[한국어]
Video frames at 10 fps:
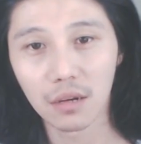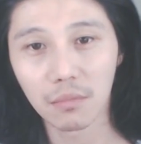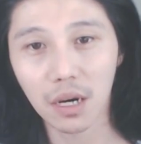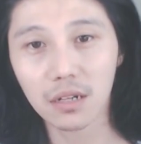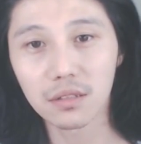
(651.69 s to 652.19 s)

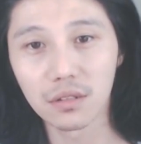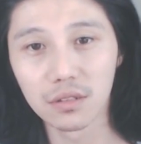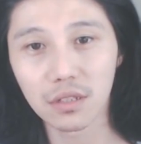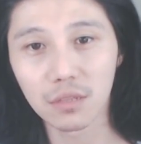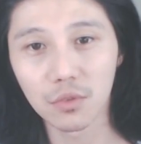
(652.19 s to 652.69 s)
빠른
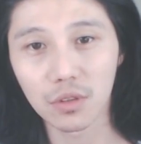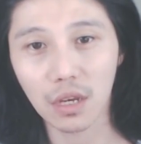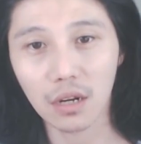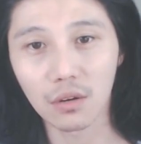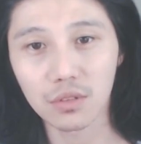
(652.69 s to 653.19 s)
연생이면
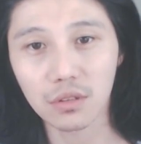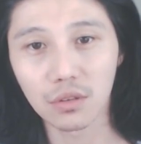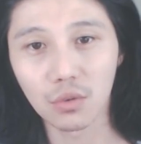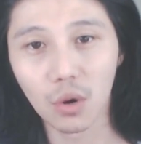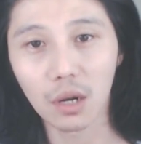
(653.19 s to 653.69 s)
나랑
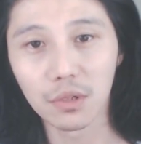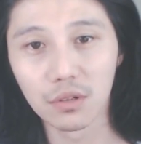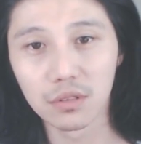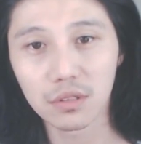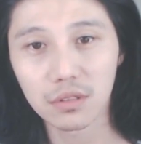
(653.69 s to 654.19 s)
어쨌든
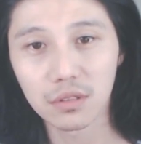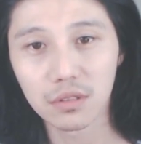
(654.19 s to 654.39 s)
동갑이거든?